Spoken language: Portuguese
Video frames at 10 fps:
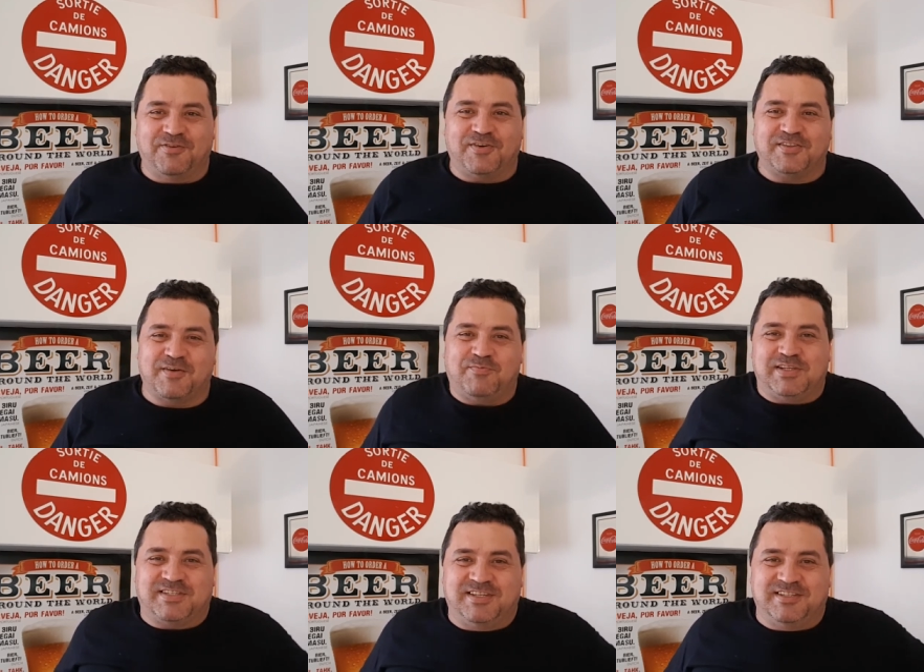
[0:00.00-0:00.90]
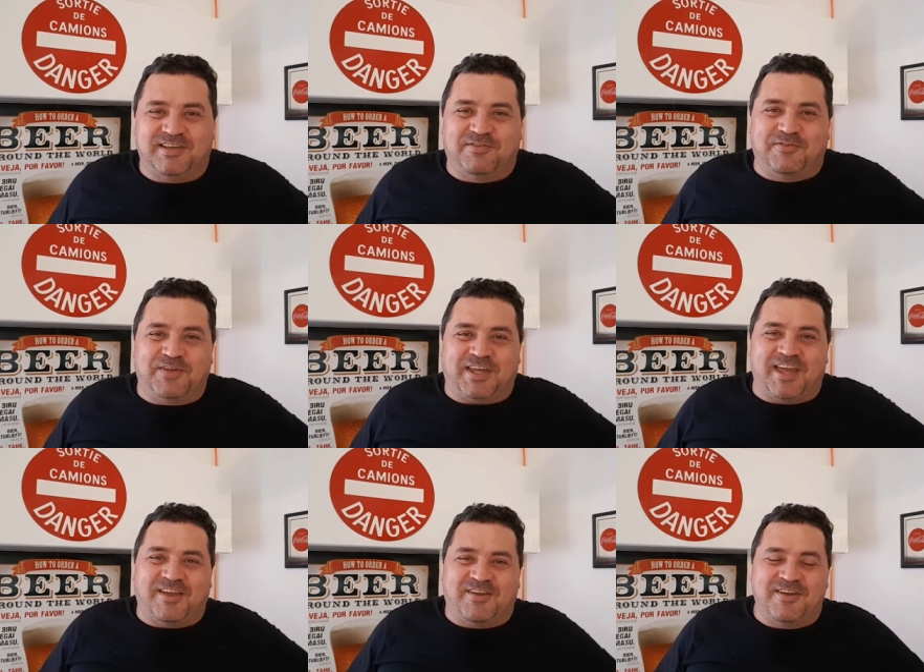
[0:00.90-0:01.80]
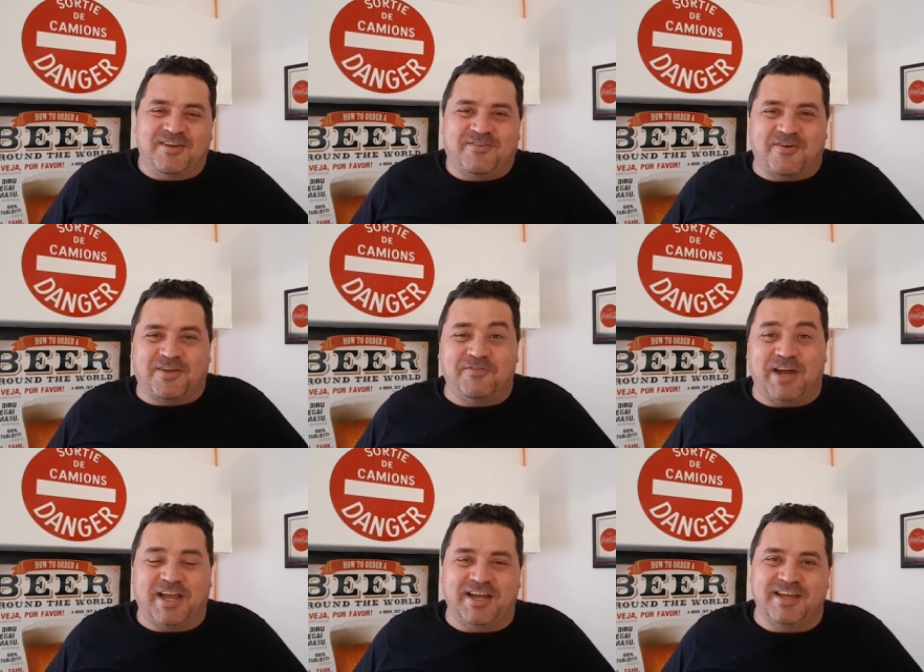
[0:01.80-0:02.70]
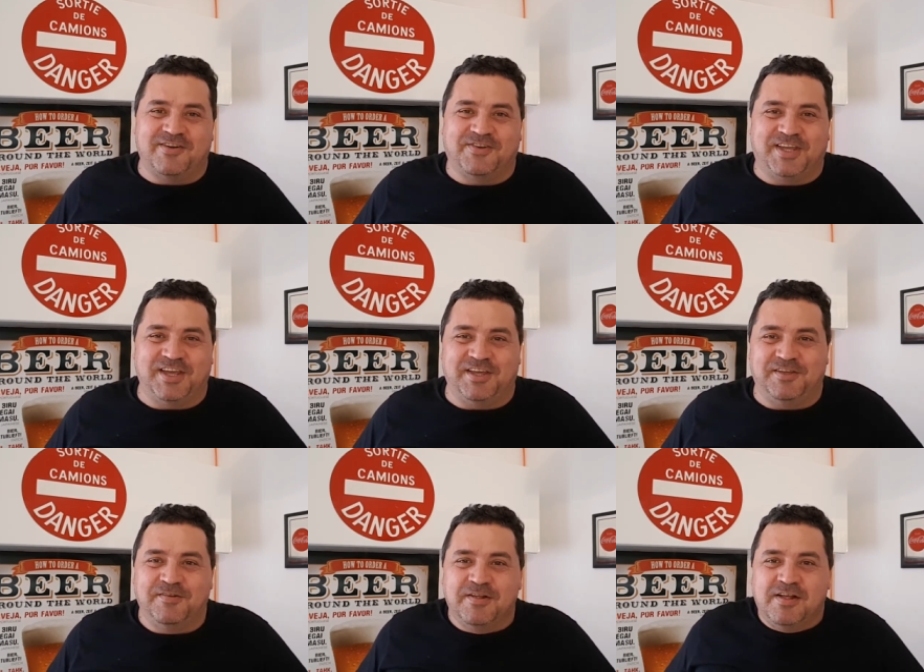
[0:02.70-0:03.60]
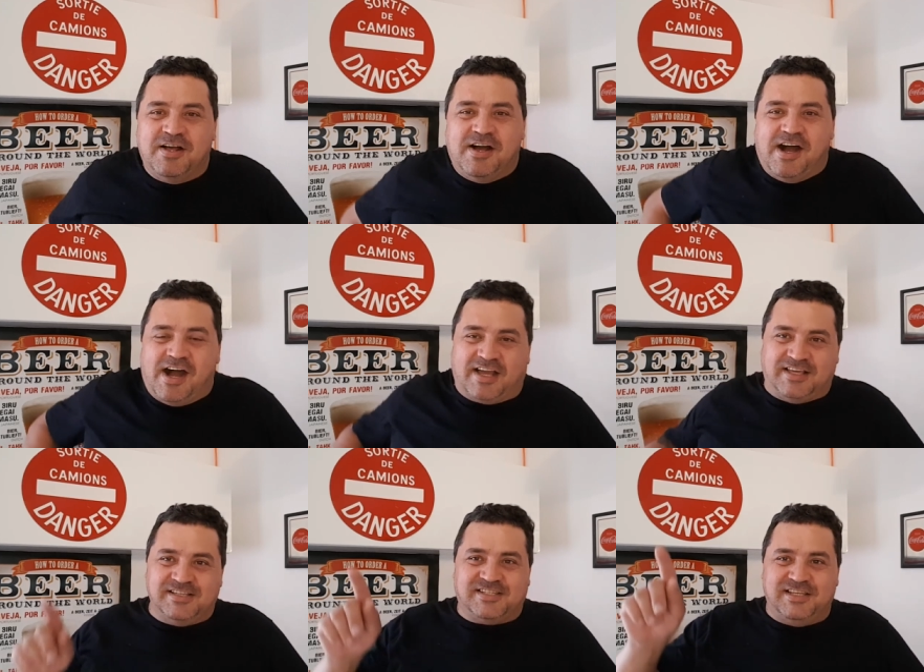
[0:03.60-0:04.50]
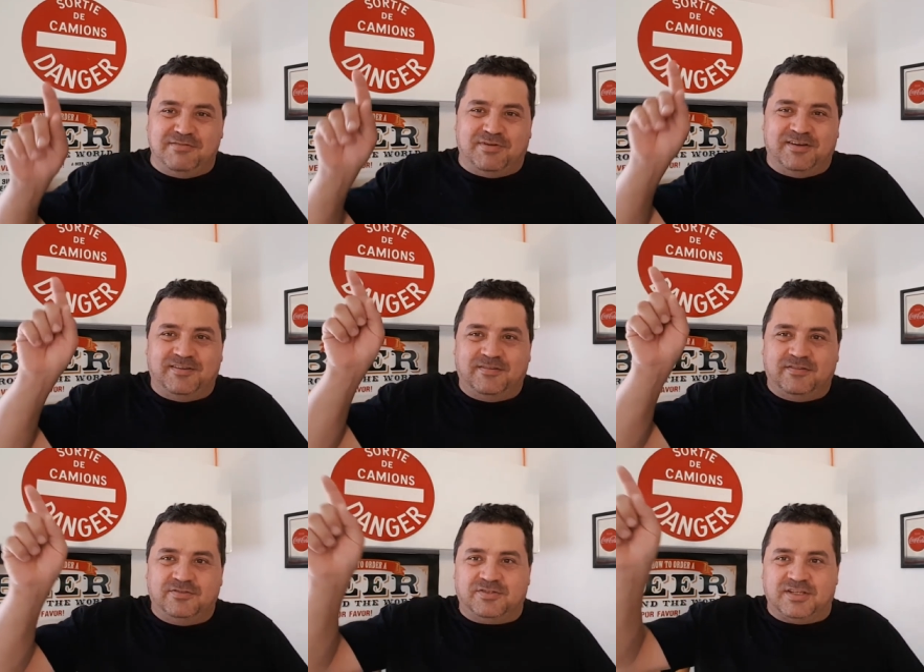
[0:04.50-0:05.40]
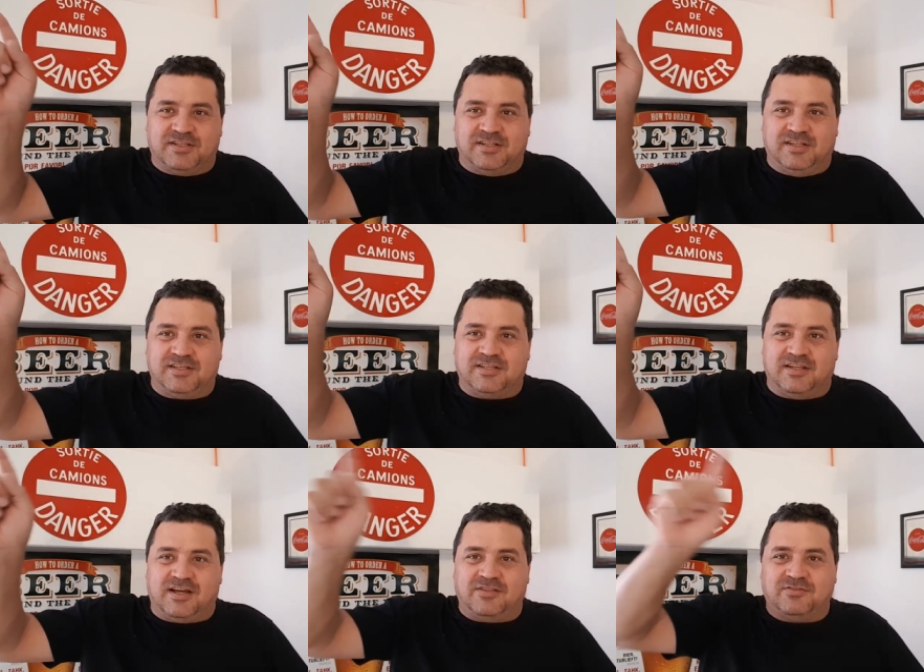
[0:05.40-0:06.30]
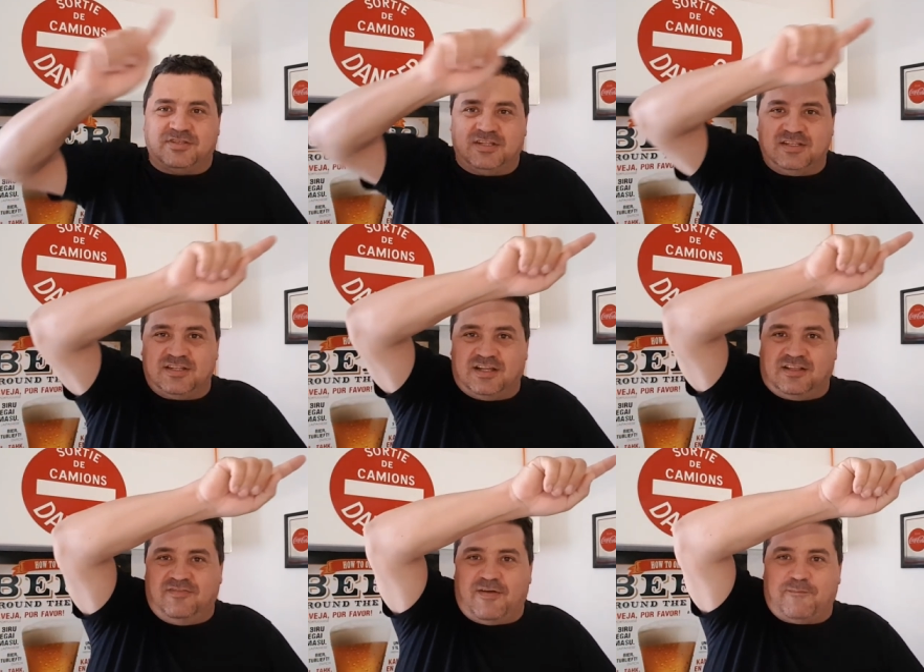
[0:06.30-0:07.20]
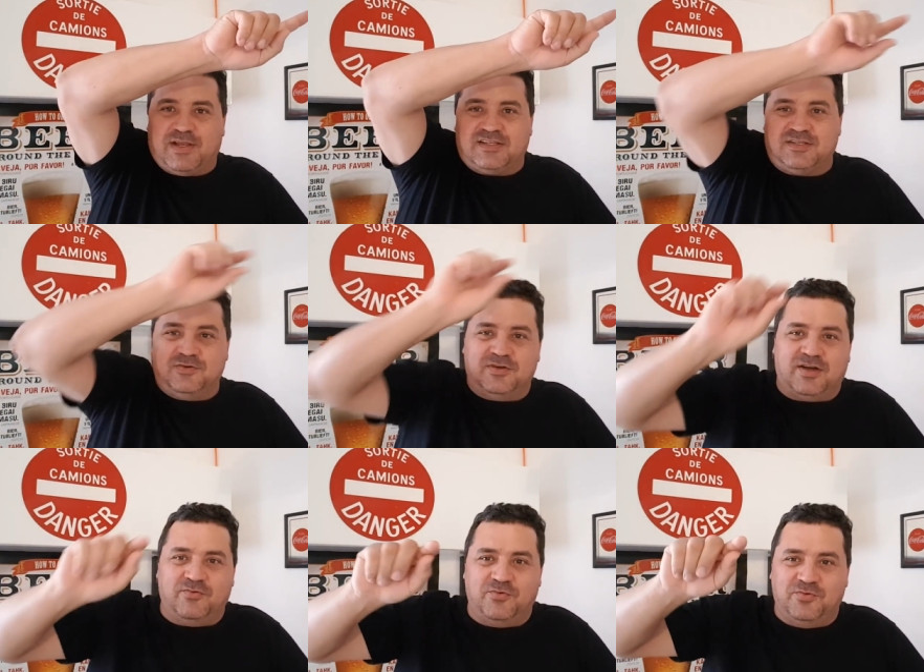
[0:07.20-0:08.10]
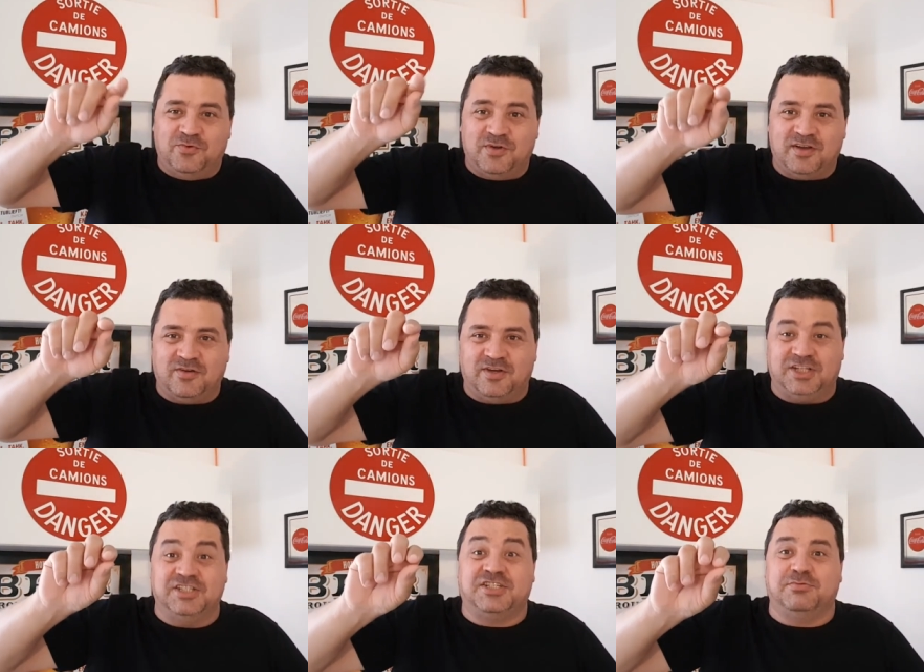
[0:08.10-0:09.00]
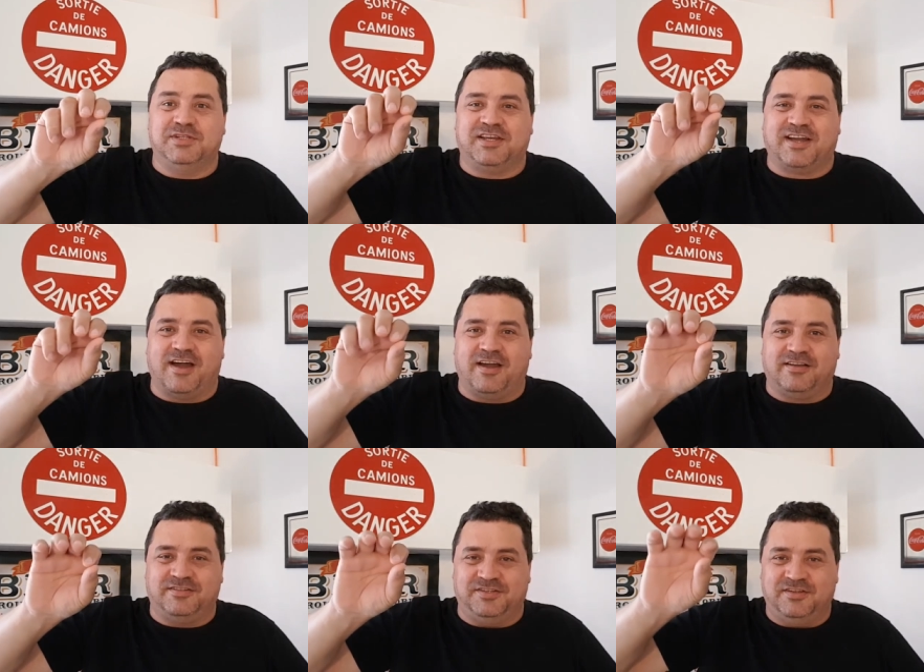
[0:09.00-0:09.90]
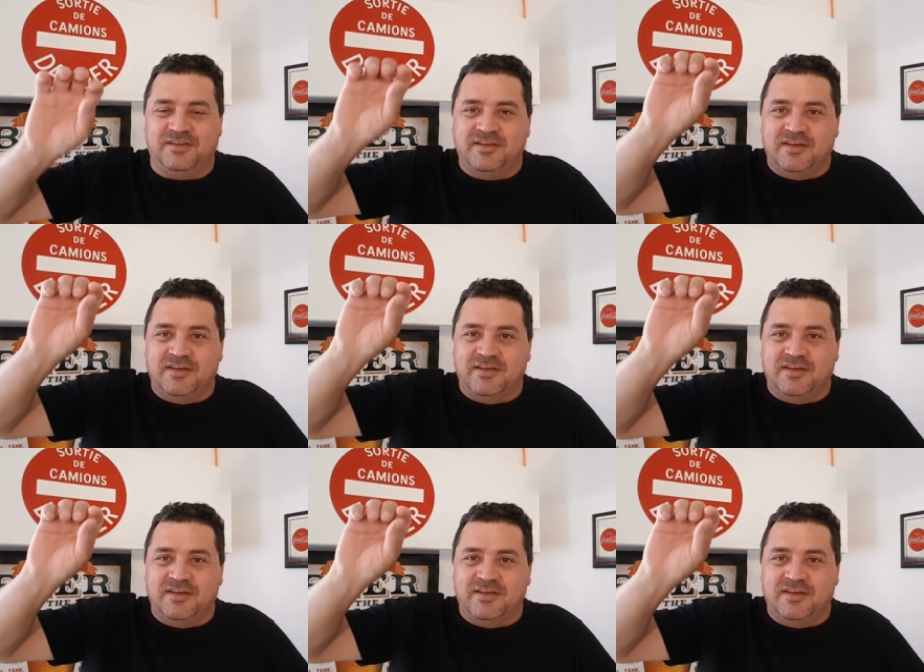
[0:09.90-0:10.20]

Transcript: Vou fazer uma pesquisa aí. Vamos ver quem, qual que vai ganhar o quê. Aqui em cima, não sei se é desse lado ou se é desse lado, que vai aparecer um, um a gente chama de card.